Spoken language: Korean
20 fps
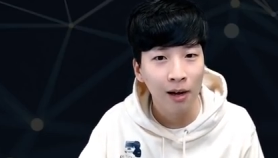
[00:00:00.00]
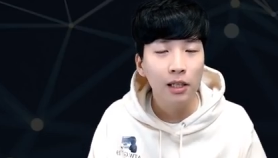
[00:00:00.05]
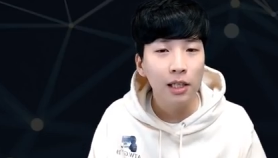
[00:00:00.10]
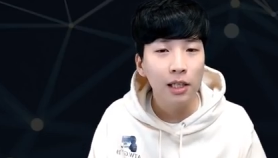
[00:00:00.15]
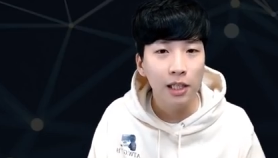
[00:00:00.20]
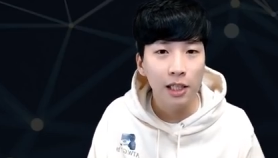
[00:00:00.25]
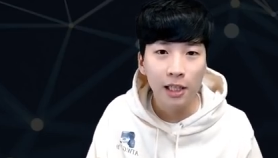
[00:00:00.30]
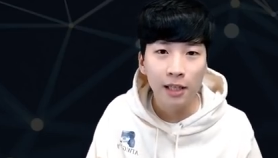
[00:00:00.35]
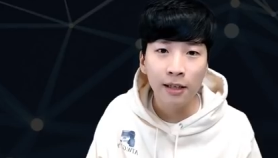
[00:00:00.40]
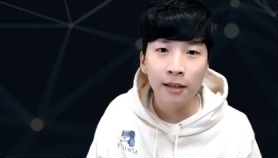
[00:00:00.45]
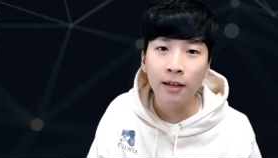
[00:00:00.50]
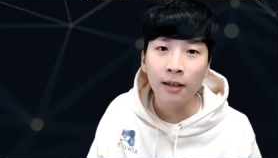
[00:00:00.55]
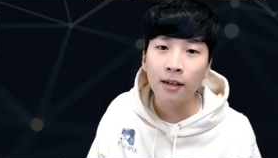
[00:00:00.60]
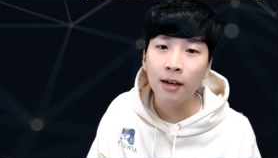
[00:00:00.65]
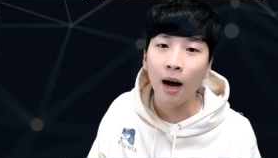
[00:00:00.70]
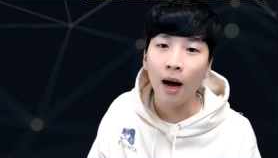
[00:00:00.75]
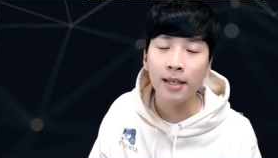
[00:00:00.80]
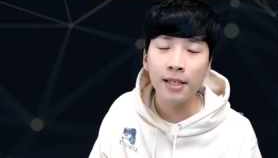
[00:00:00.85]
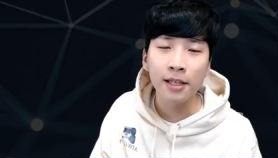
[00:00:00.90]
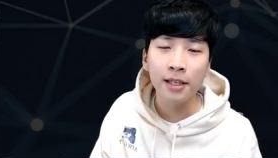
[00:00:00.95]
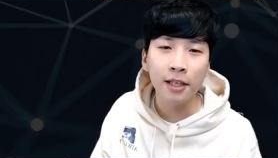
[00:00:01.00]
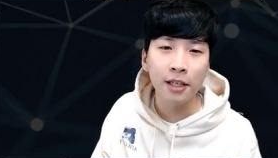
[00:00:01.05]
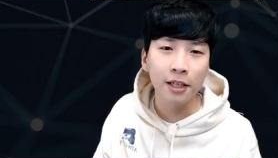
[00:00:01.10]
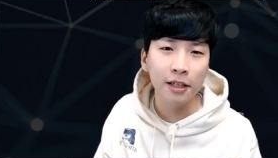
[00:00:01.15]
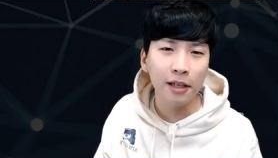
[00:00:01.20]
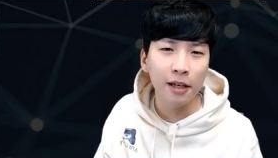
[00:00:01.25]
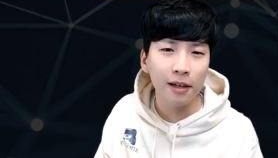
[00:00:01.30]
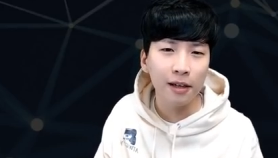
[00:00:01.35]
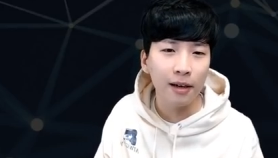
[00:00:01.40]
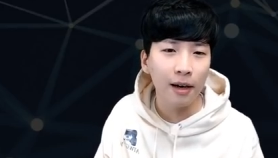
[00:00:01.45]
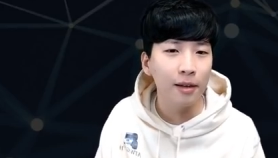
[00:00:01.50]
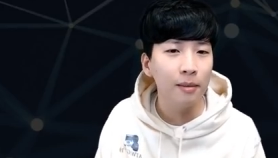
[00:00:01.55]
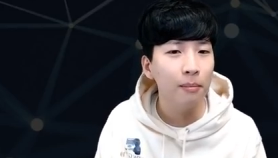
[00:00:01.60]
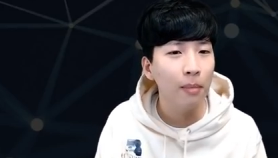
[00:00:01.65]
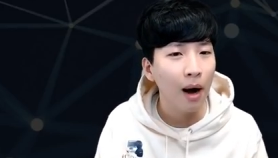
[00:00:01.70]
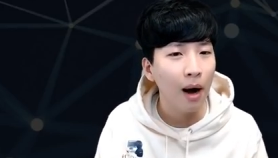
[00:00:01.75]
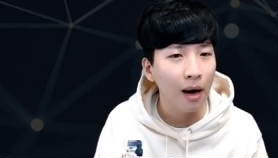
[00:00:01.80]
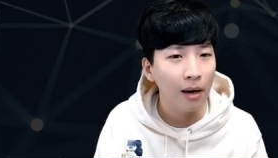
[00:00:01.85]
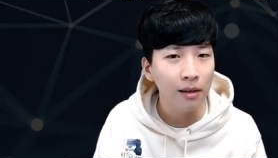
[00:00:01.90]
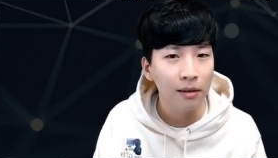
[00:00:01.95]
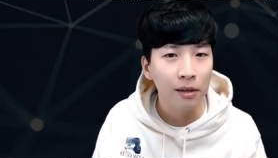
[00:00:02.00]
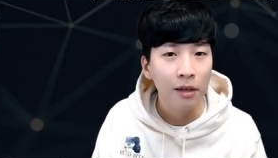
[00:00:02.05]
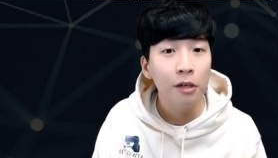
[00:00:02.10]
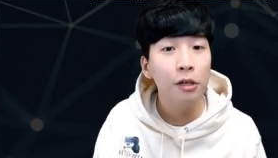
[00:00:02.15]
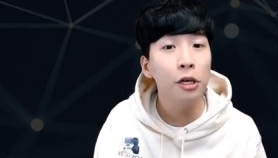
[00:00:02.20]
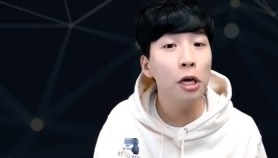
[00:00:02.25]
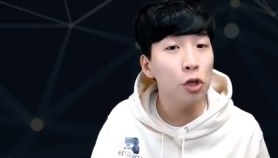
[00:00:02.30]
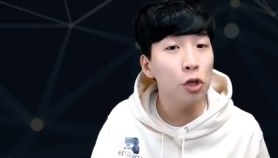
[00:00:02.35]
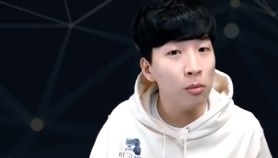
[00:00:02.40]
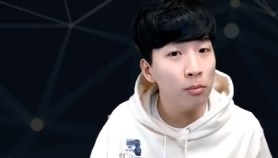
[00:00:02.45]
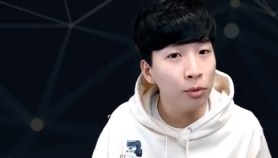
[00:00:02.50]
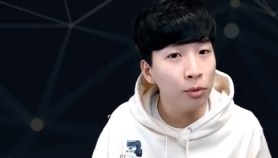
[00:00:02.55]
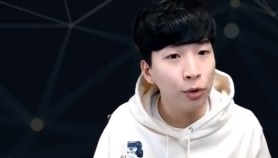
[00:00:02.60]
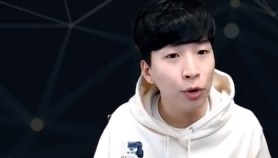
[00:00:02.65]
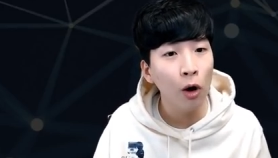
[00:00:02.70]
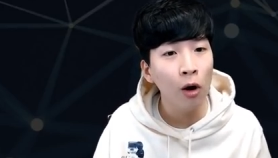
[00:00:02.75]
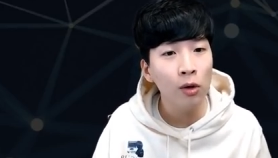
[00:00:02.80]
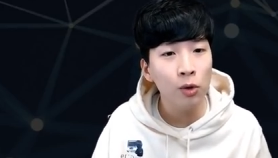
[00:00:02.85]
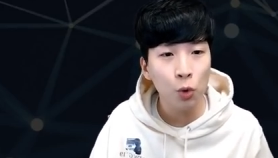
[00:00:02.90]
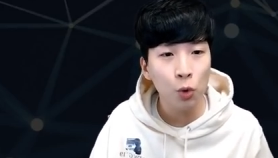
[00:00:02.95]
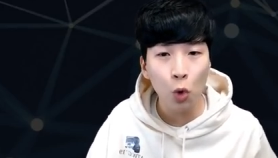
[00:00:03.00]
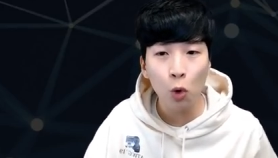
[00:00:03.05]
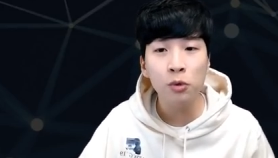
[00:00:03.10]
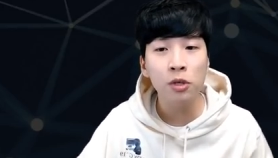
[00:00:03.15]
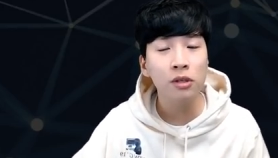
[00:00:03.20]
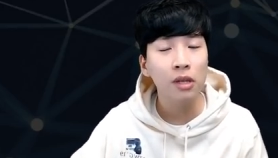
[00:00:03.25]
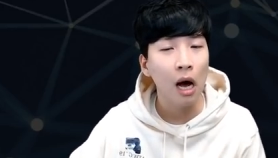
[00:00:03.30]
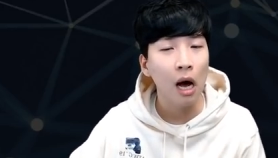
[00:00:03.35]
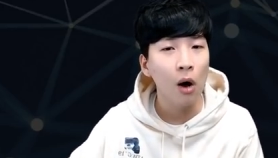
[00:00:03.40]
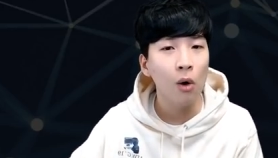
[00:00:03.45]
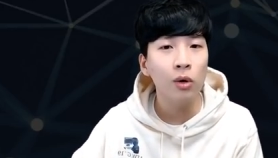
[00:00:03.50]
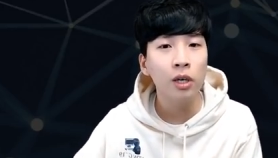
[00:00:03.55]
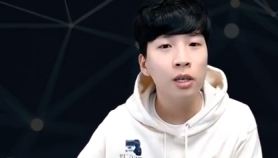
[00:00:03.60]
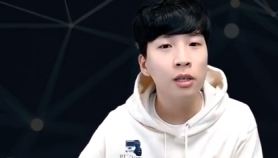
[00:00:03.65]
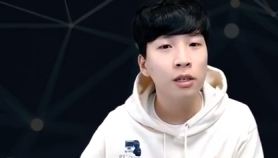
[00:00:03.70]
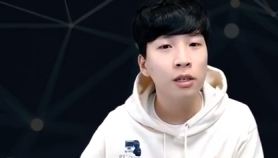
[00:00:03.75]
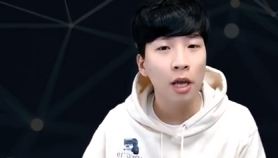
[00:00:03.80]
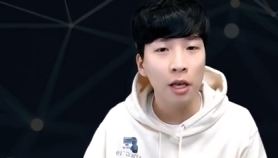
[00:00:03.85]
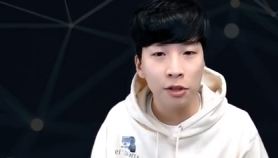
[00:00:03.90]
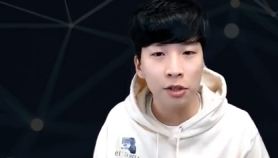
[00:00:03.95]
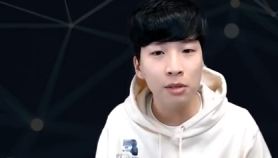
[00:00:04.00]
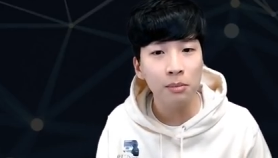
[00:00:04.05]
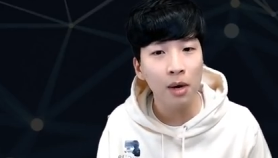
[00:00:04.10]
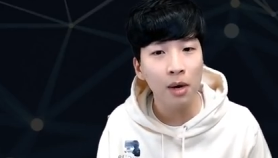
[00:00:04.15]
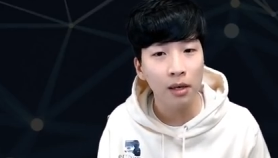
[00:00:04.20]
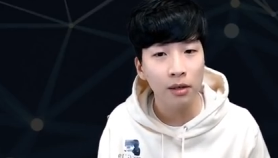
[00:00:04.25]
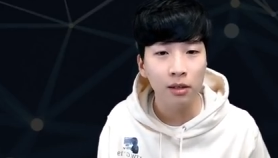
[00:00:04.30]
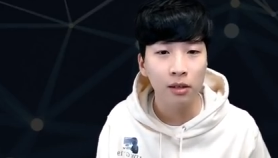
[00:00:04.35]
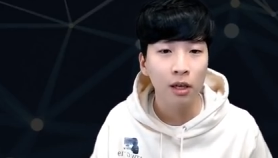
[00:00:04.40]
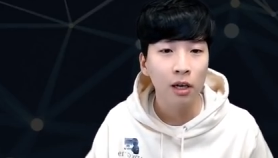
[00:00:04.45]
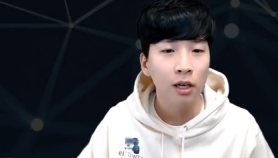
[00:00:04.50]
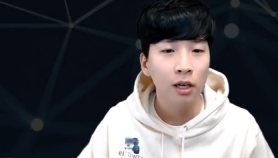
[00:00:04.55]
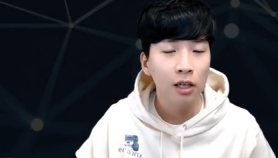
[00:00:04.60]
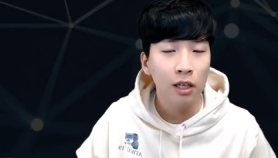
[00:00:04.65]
이 지능을 가진 기계라는 말은 예전부터 조금씩 나오기는 했지만은